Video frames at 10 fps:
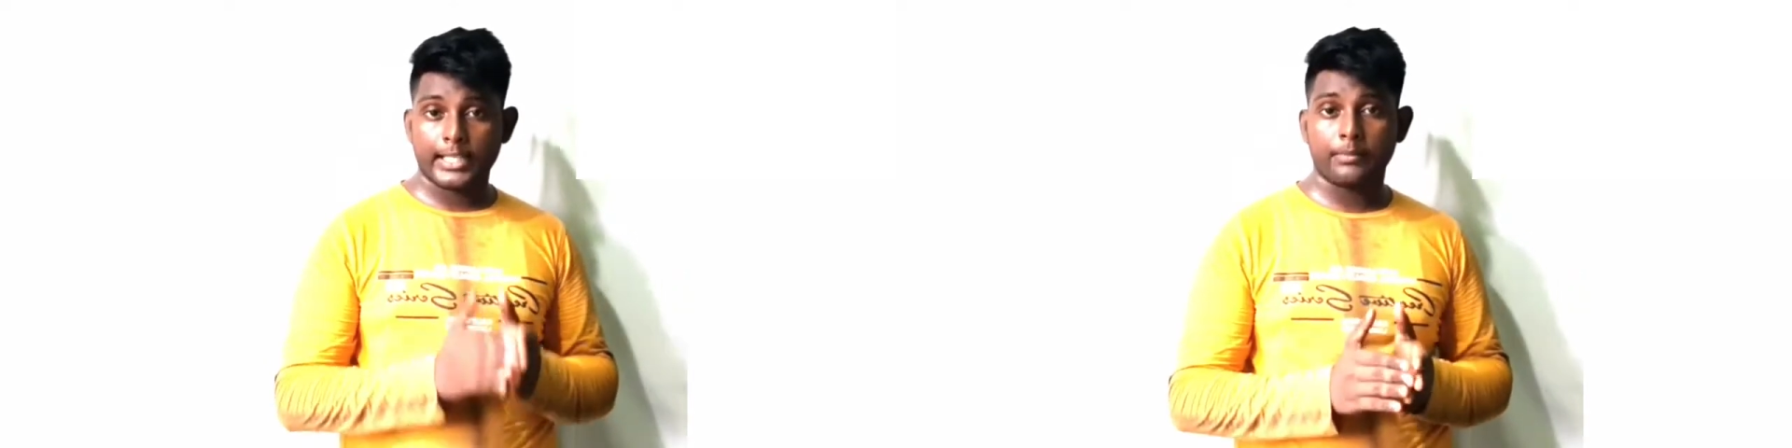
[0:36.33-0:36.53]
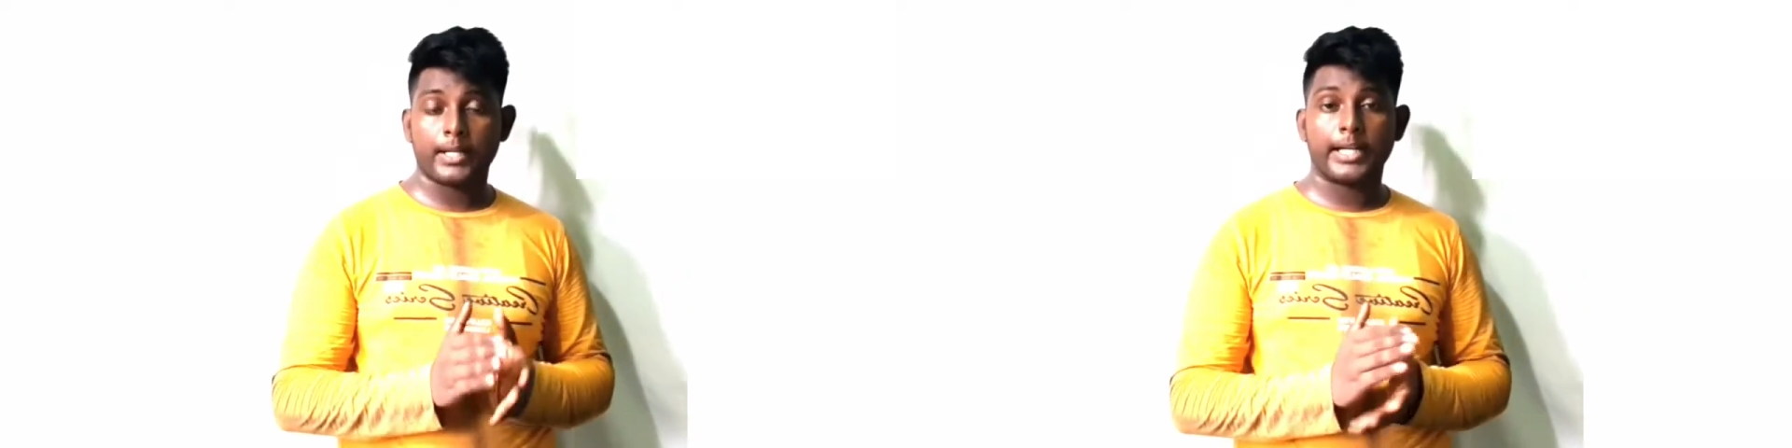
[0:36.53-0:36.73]

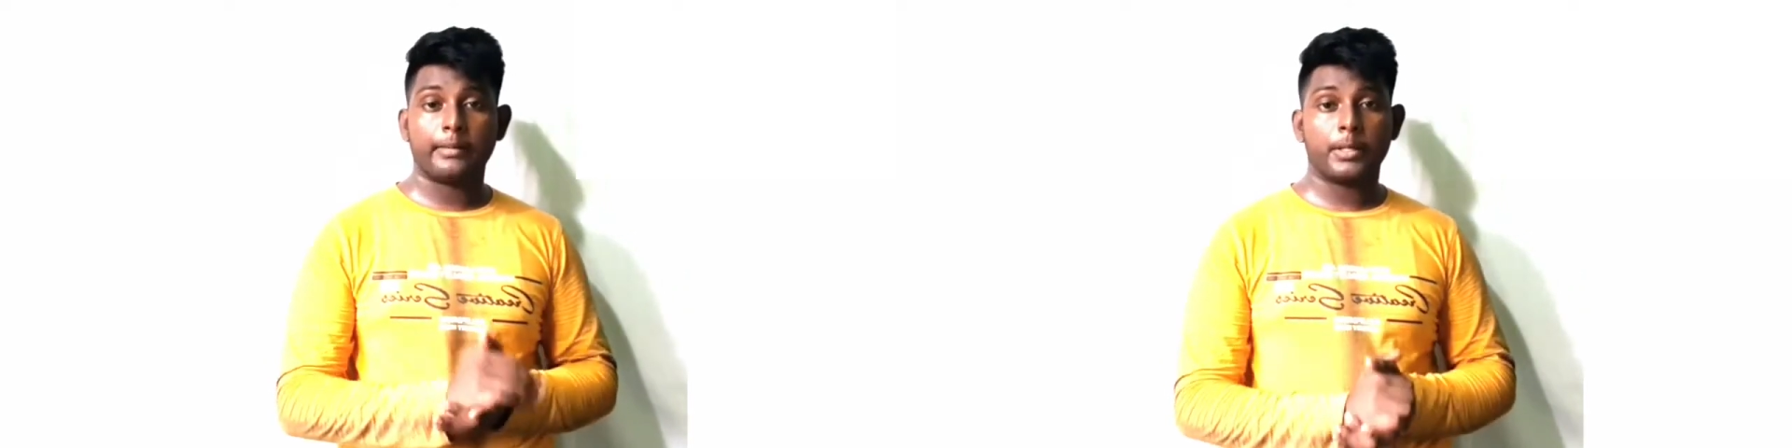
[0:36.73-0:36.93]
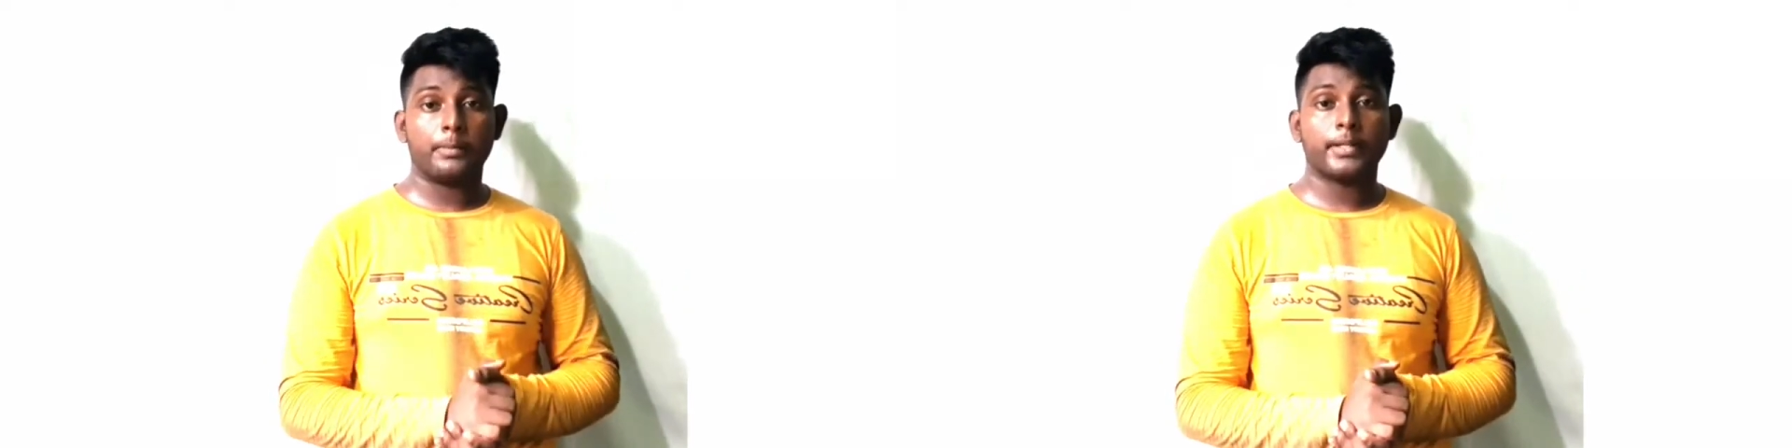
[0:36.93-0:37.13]
गेम का
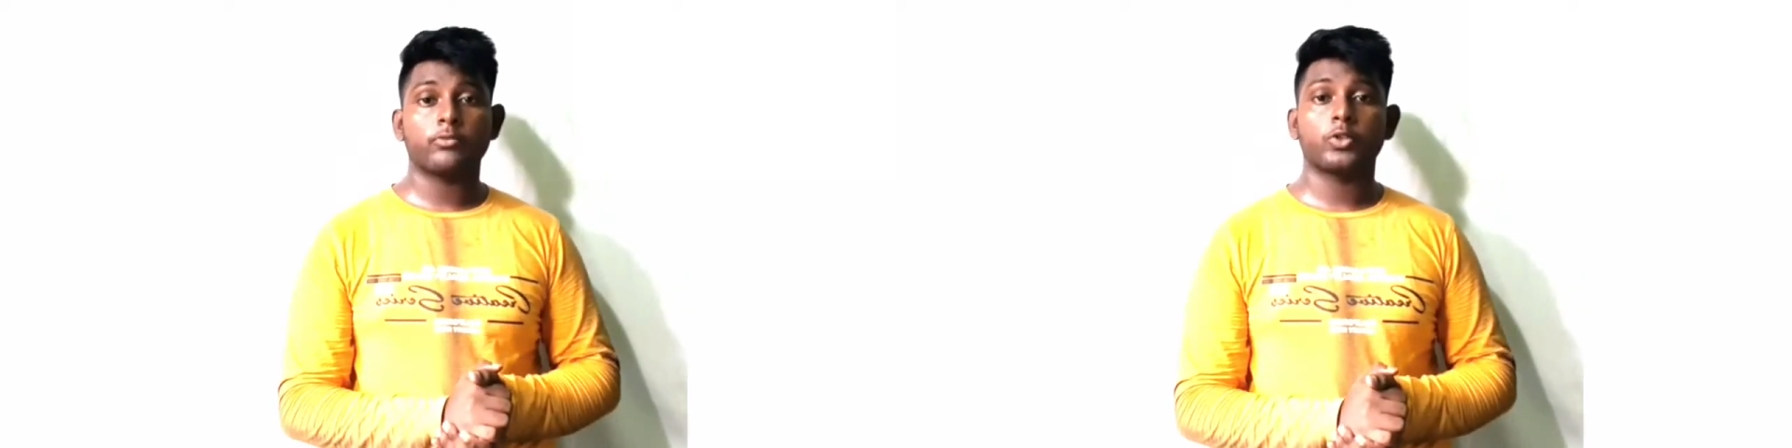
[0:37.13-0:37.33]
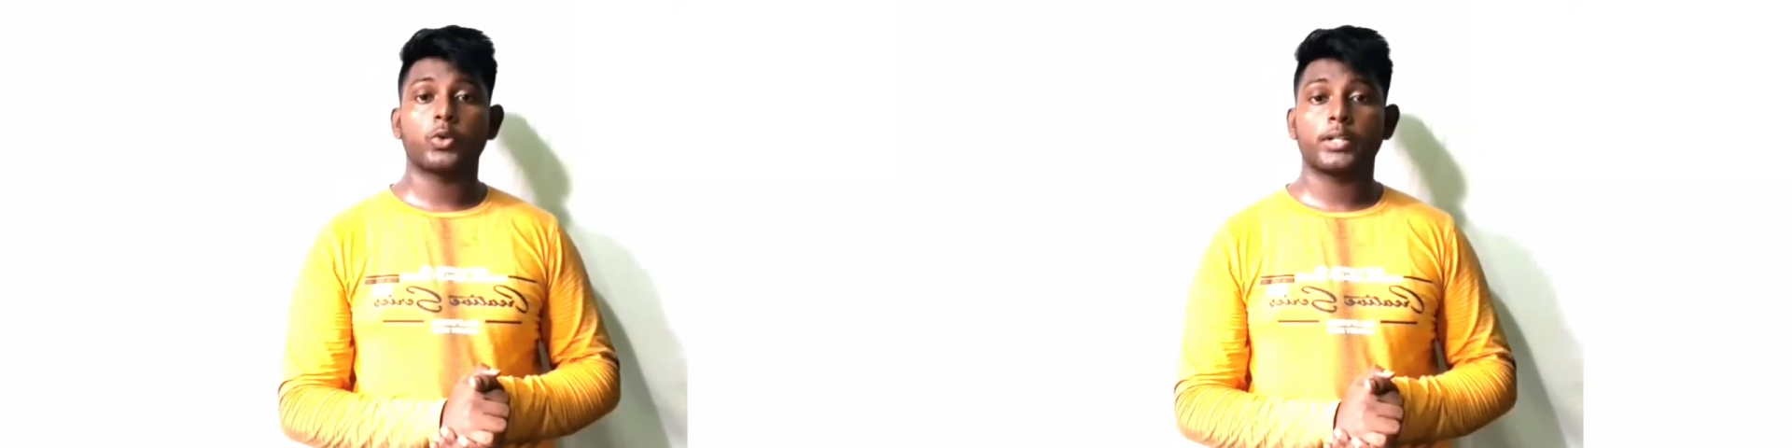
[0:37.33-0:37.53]
डेवलपर
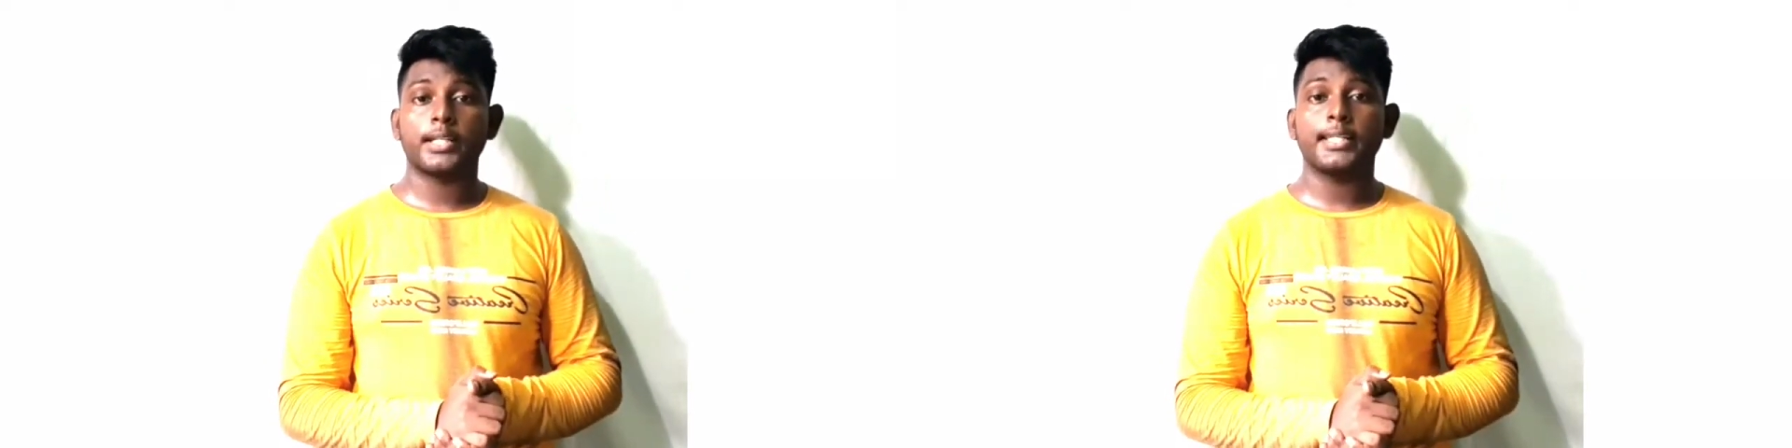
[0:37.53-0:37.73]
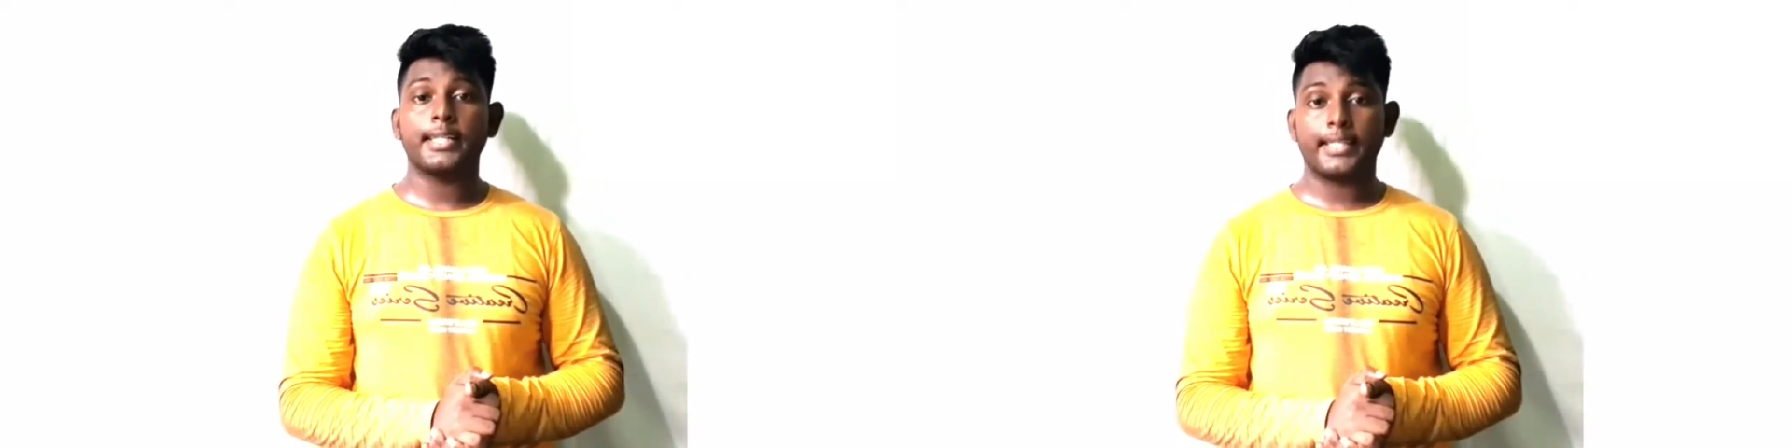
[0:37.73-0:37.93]
वो
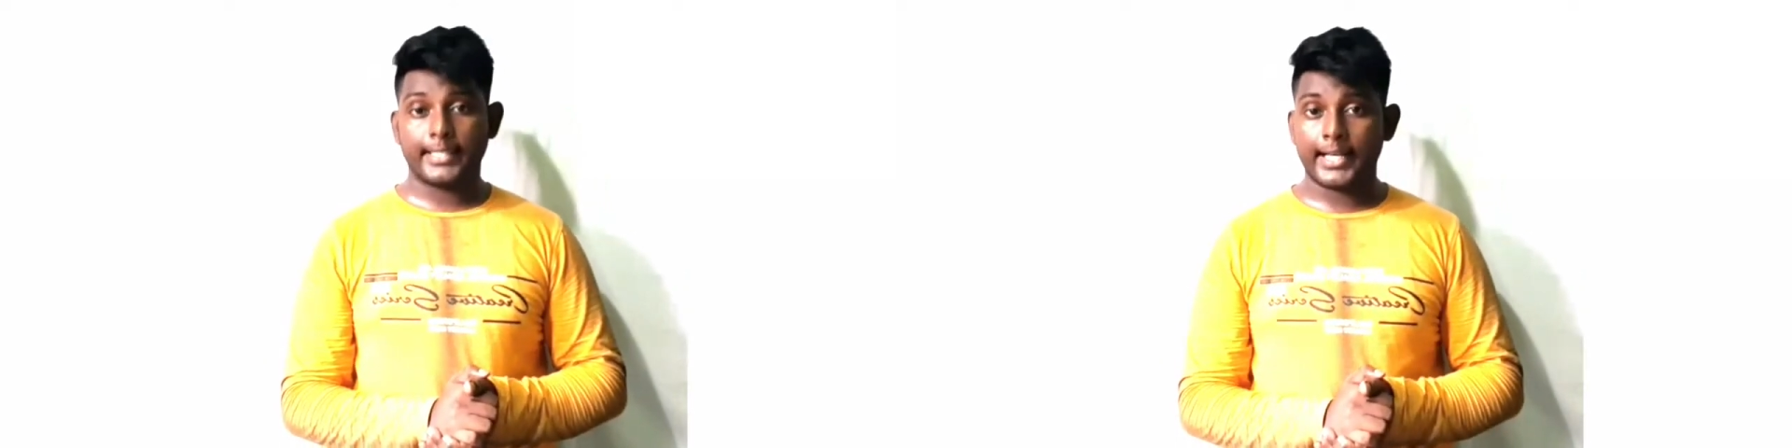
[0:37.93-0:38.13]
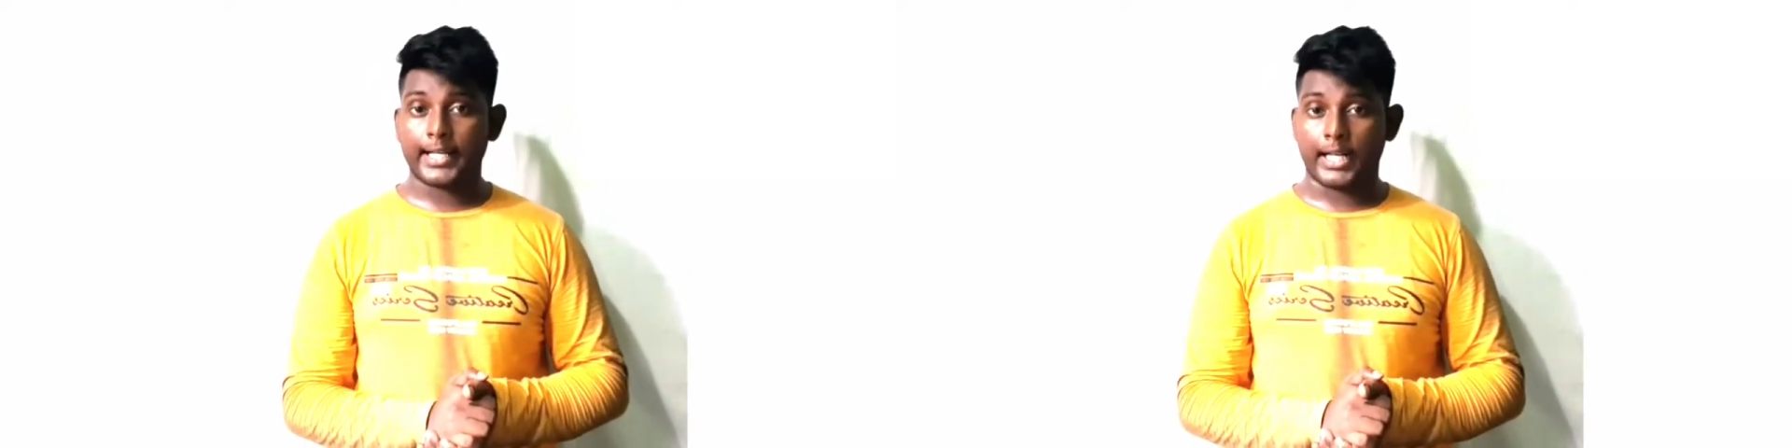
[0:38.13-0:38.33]
टोटली
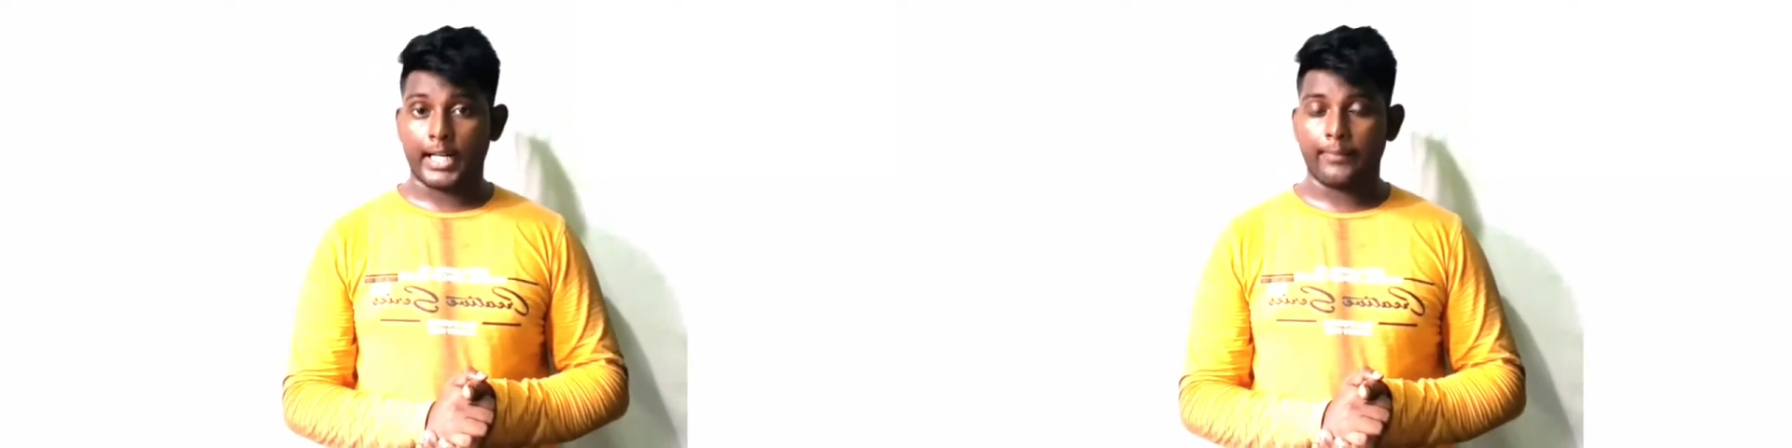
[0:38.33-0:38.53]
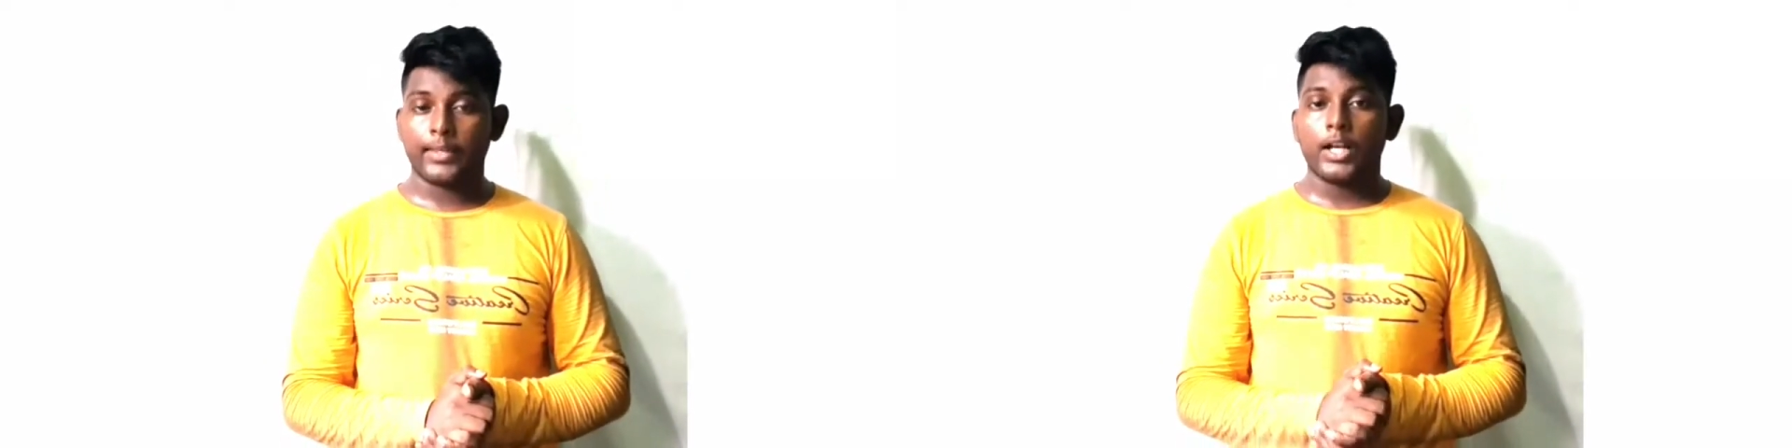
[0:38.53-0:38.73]
इंडिया का
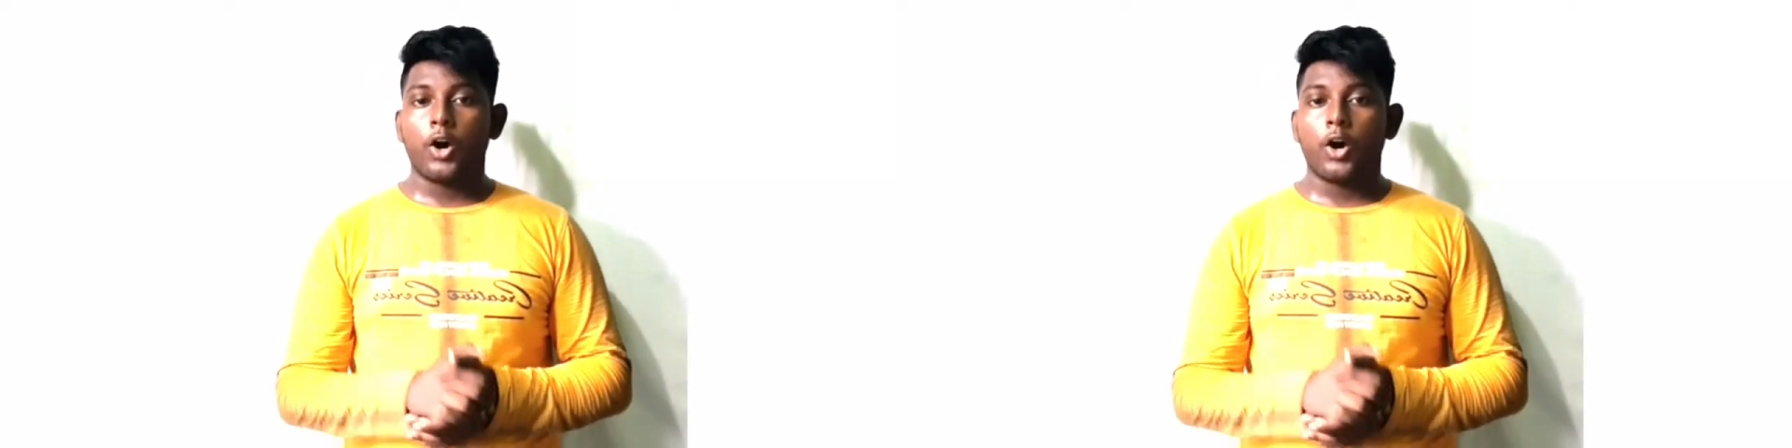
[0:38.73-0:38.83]
है